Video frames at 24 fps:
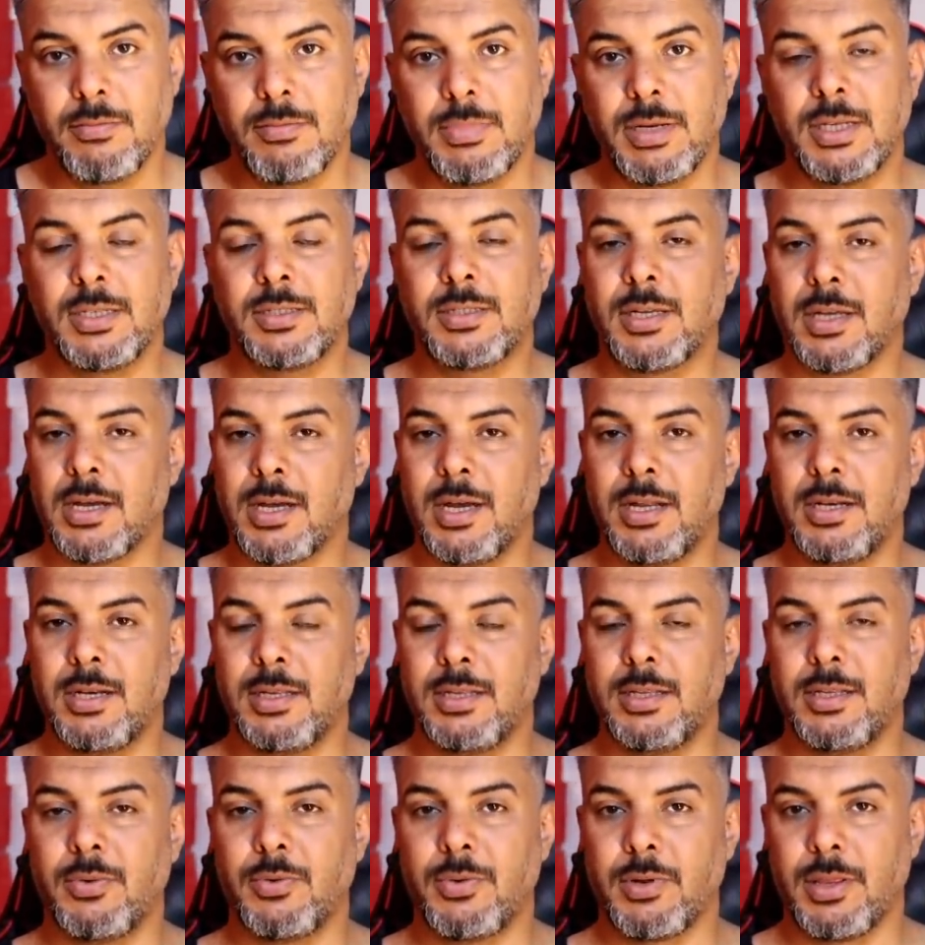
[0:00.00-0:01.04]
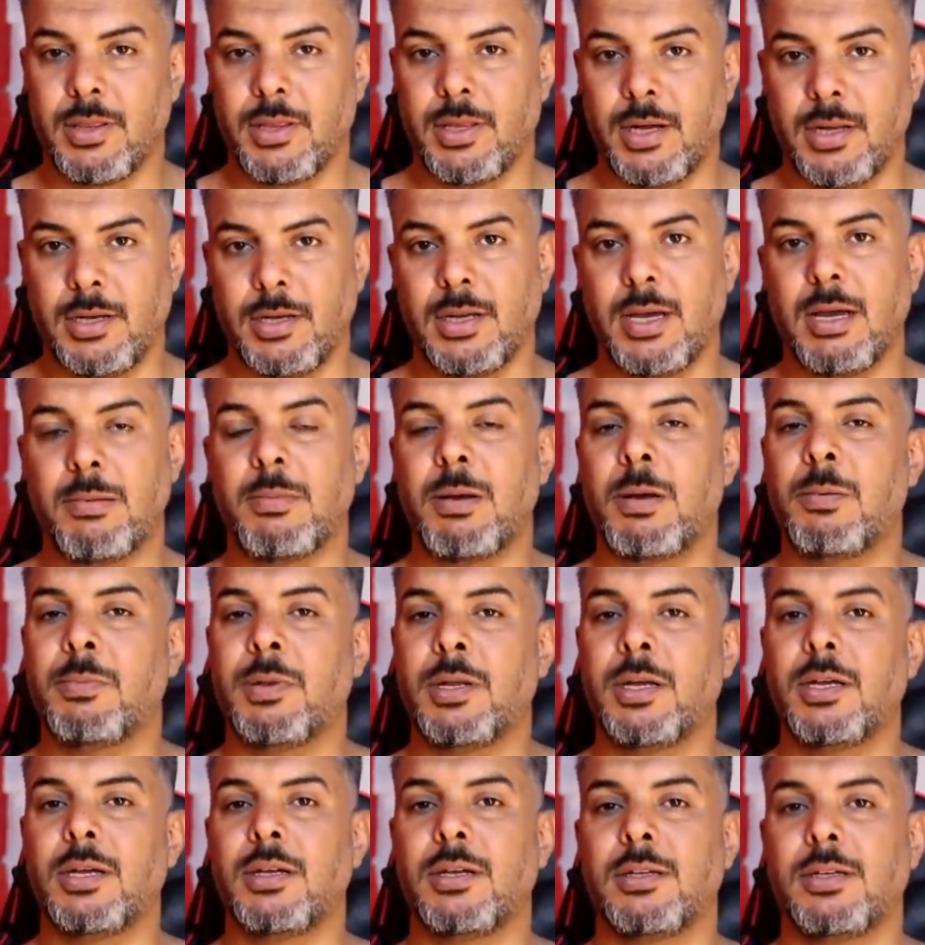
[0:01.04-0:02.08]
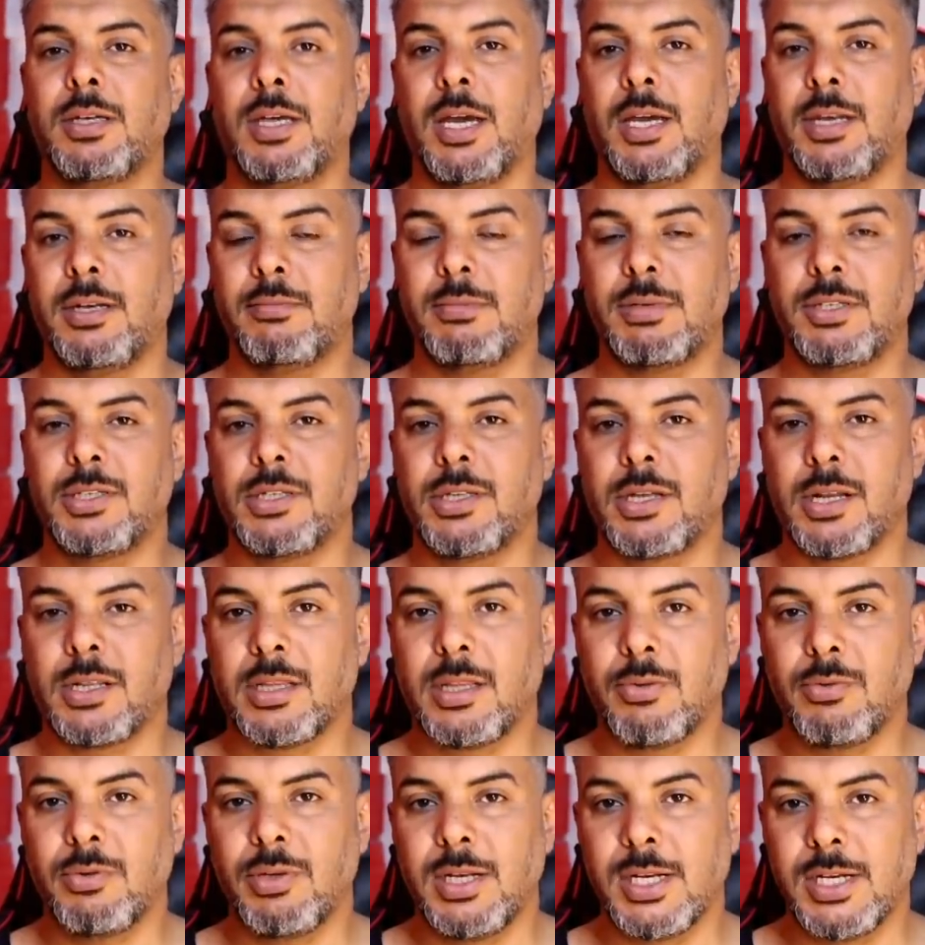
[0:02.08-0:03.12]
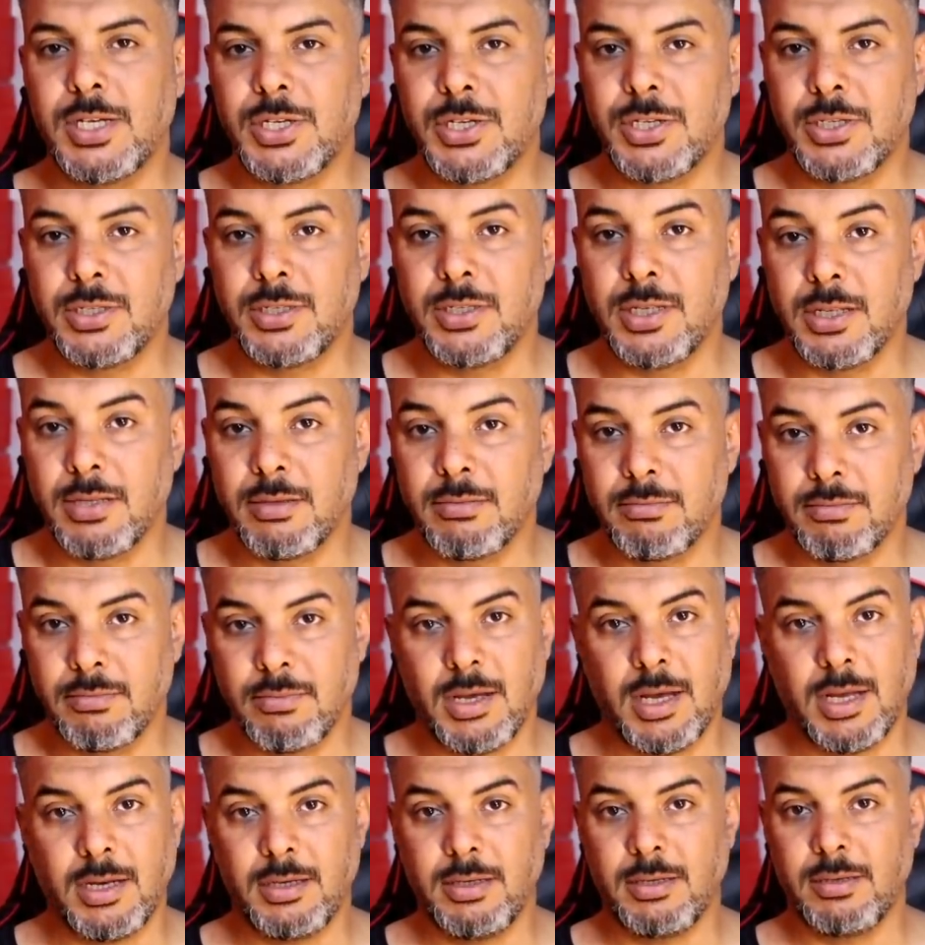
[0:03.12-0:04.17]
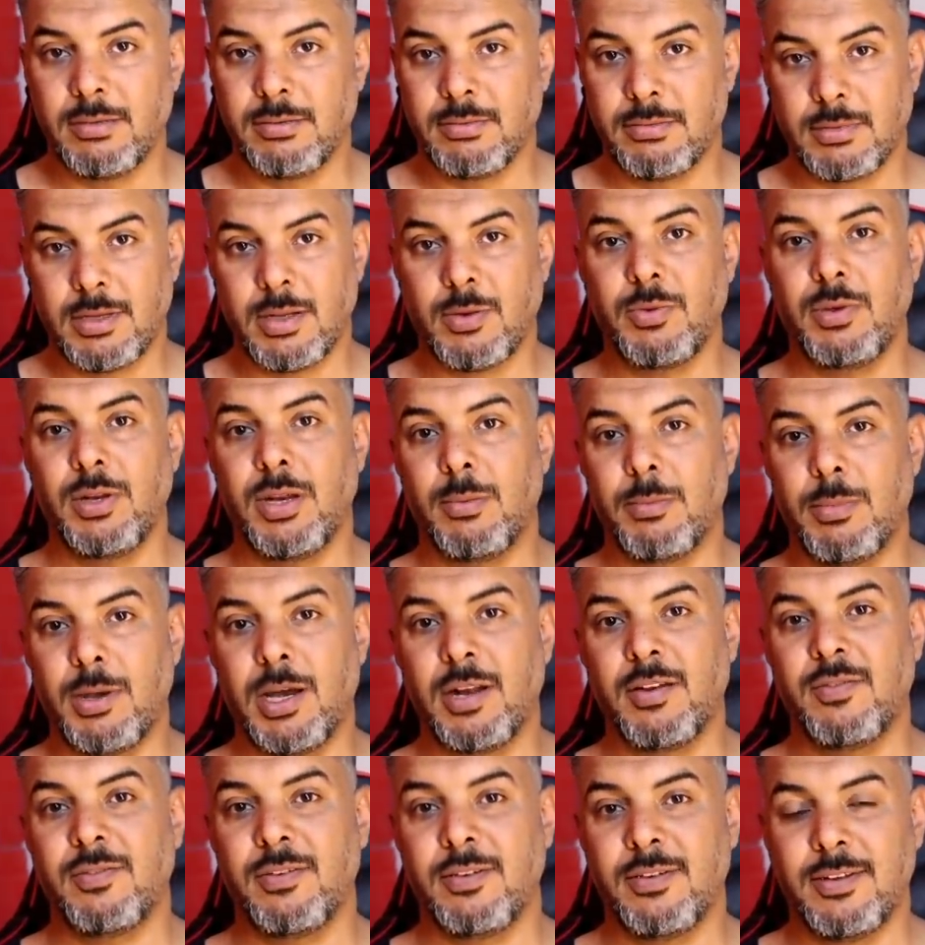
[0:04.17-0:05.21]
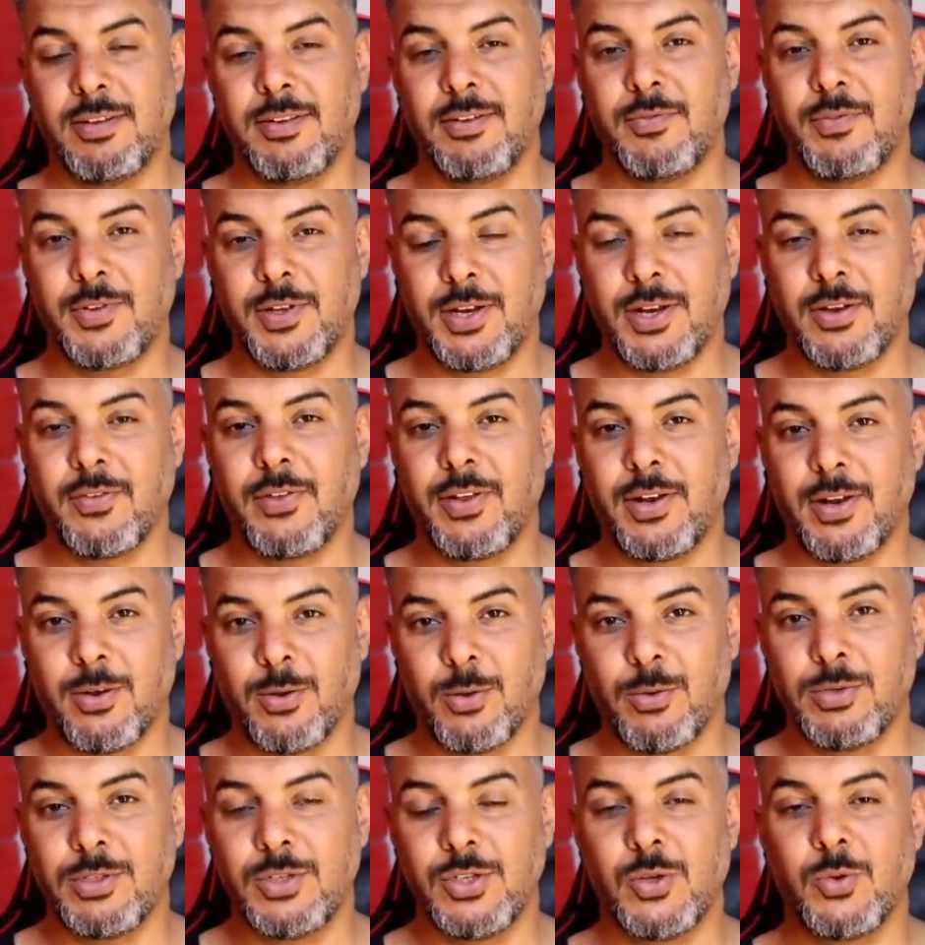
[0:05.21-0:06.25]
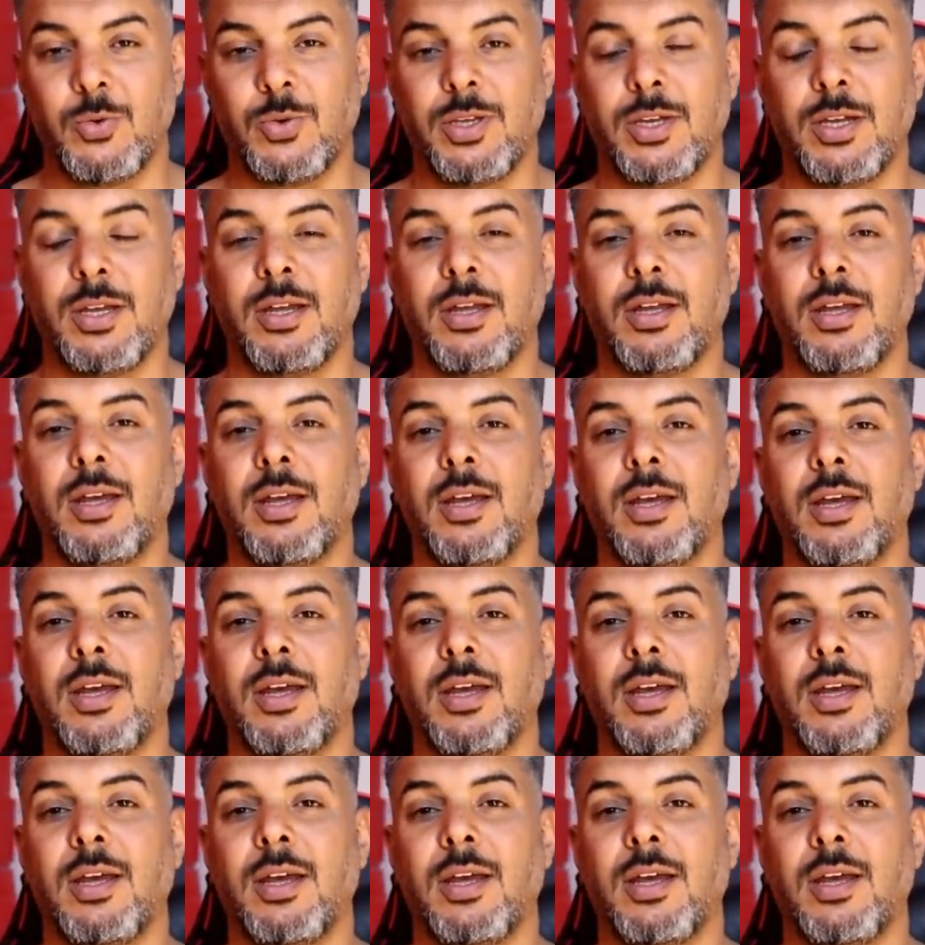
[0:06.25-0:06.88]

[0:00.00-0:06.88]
بالانتقال للدور الثاني امامنا يعني مسيره طويله جدا يعني طويله مع الفريق فريق القوات الجويه